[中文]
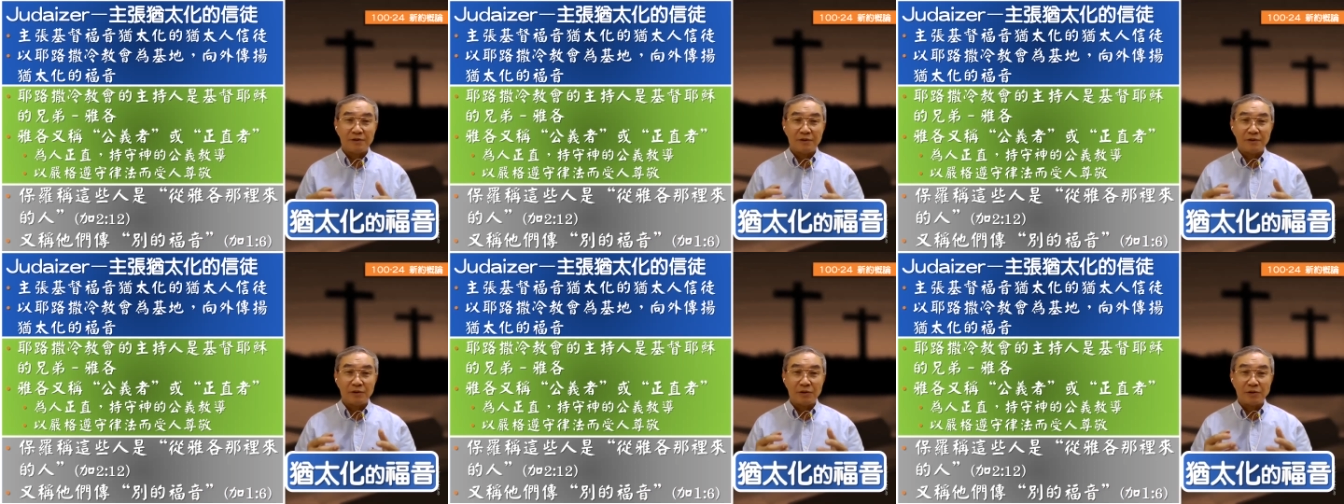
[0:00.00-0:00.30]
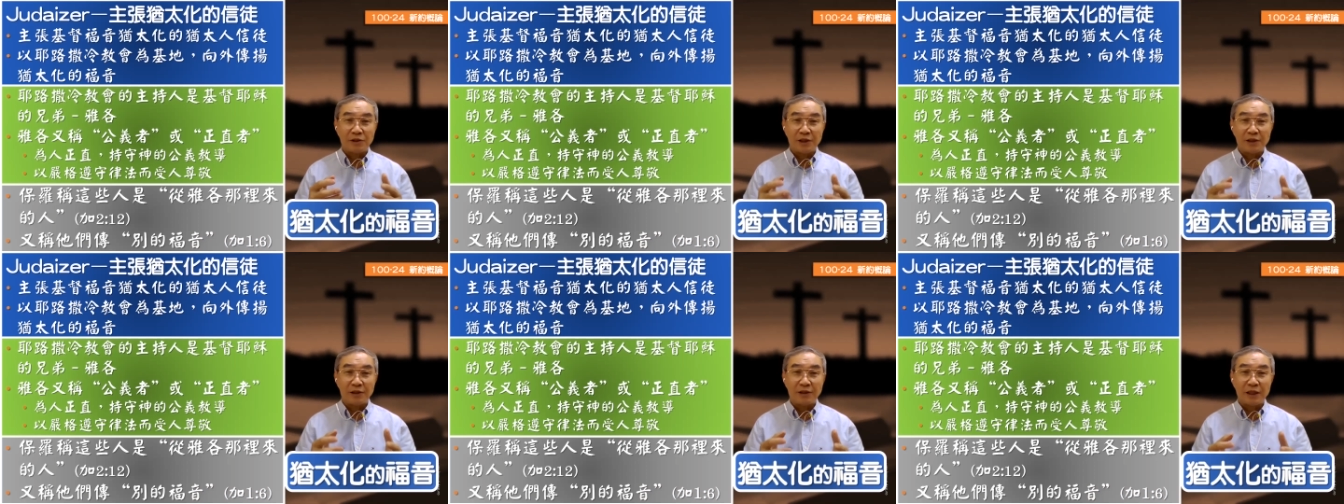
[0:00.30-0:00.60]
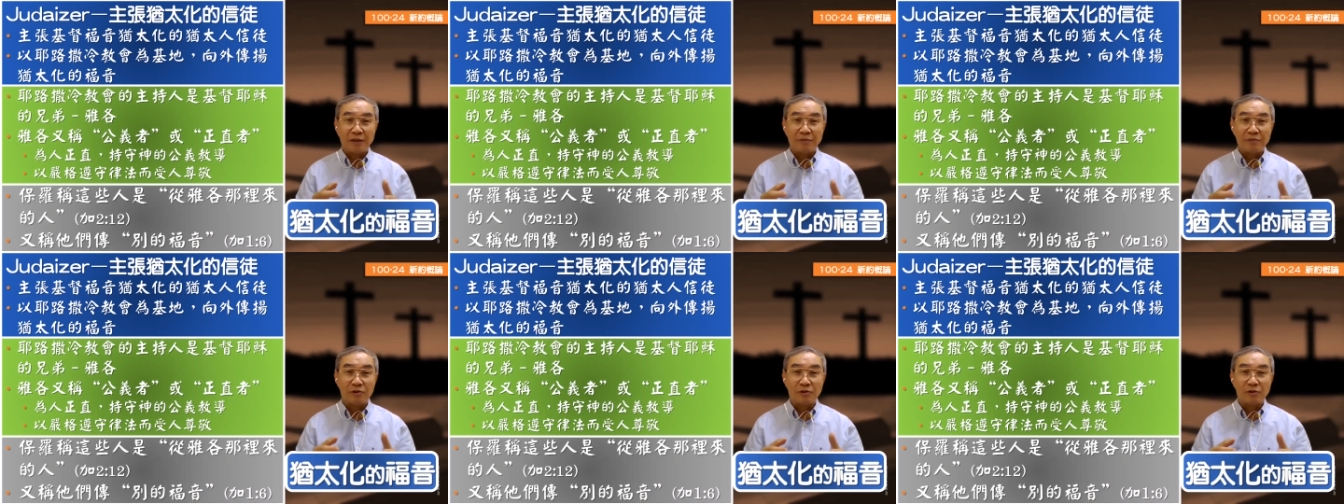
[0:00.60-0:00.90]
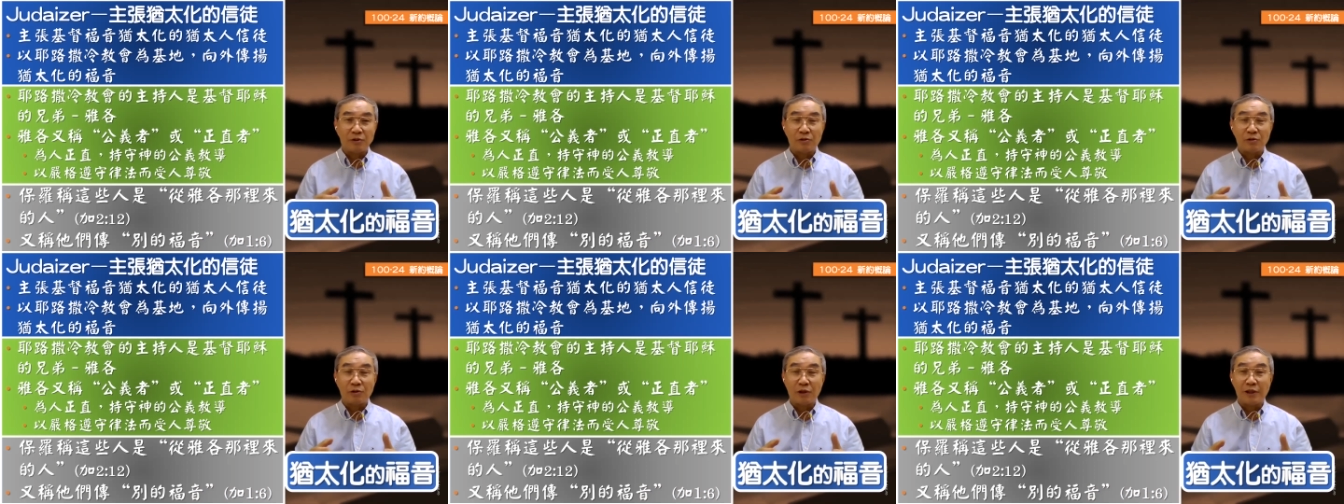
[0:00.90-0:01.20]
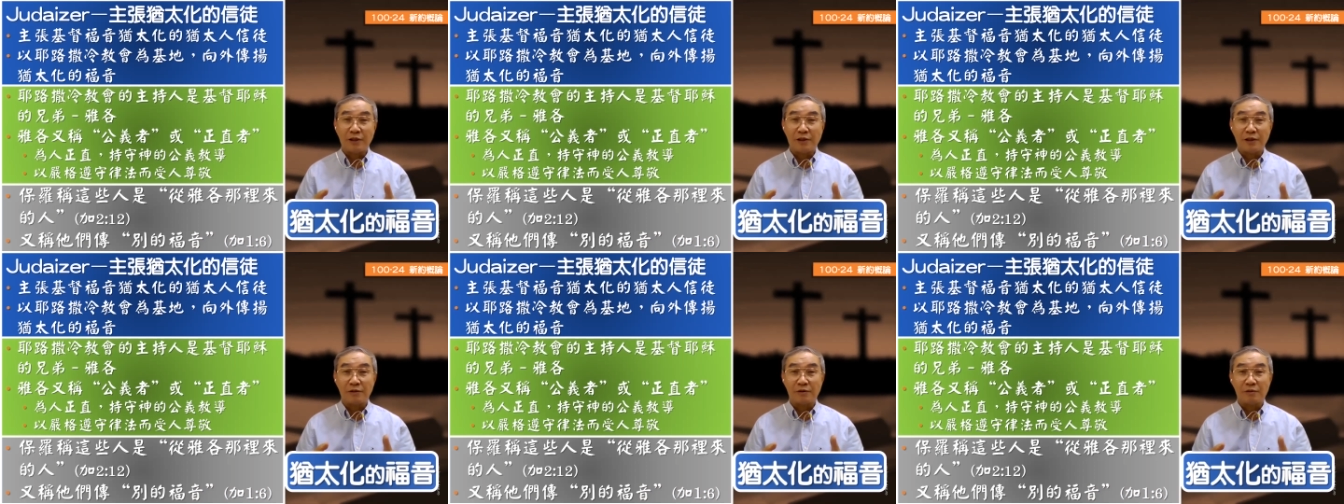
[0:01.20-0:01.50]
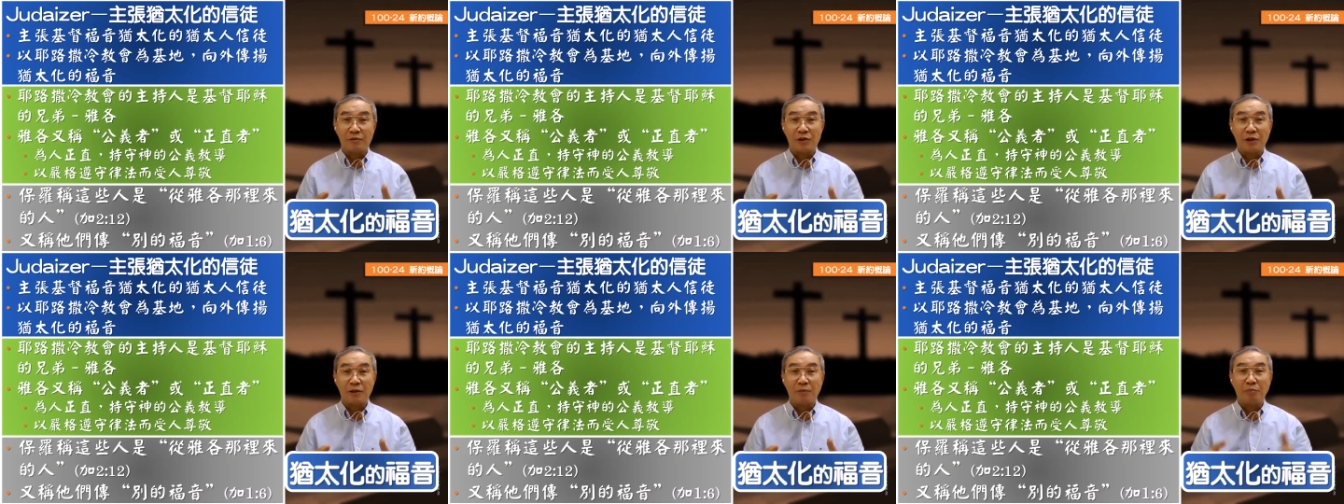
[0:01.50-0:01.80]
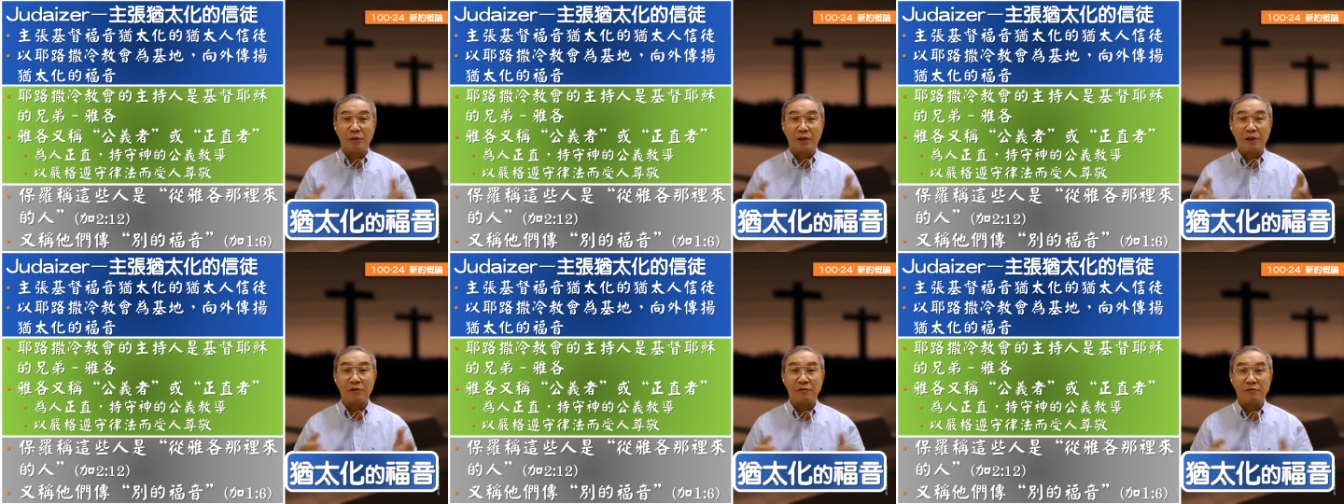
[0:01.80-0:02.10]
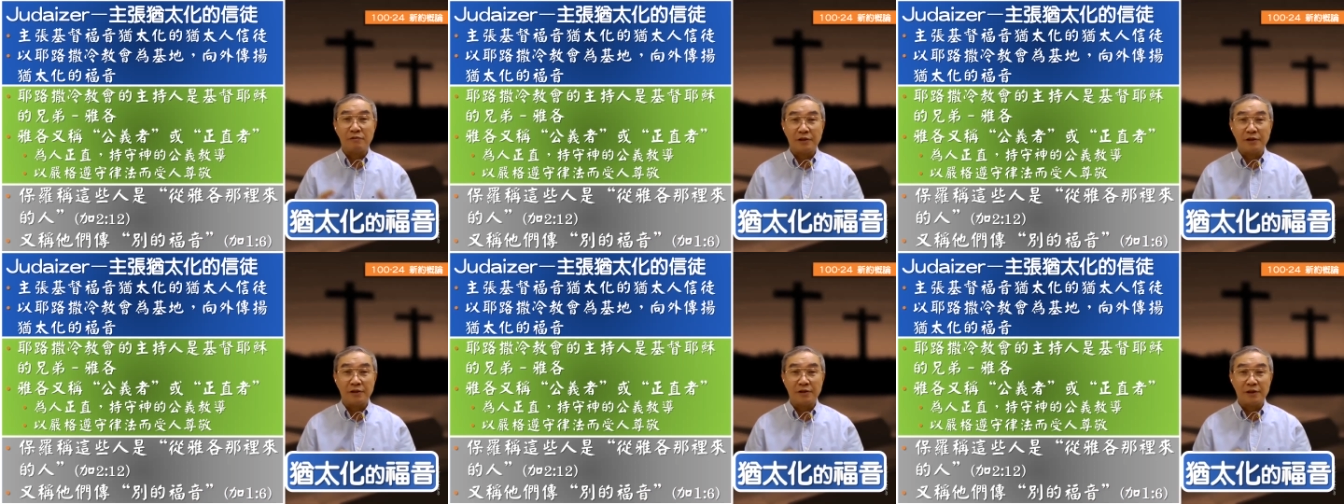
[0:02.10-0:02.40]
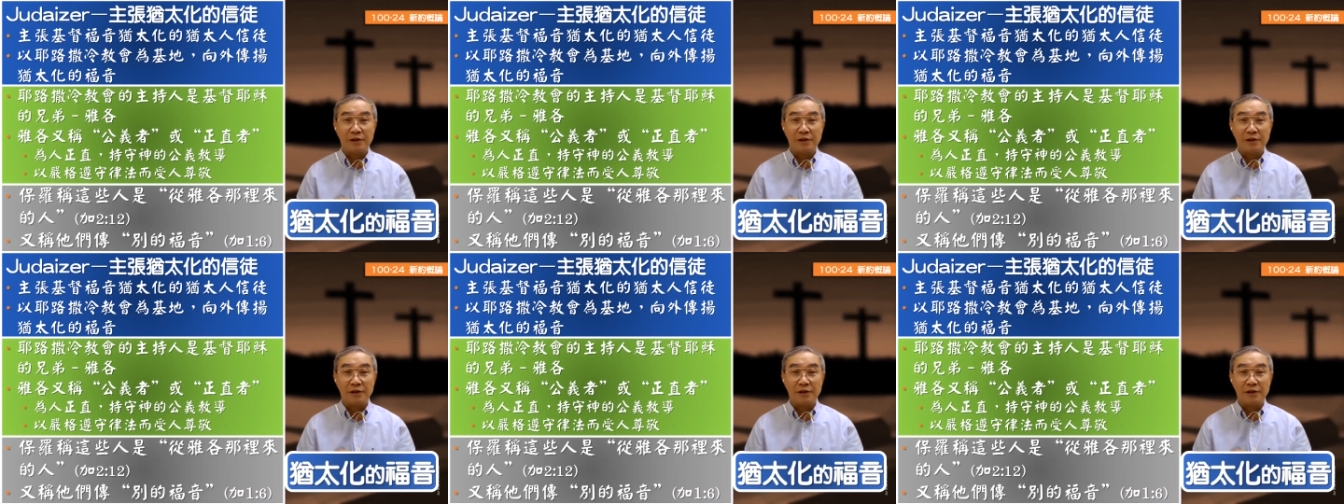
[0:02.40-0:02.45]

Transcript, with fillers: 又称他们所传的叫什么叫别的福音？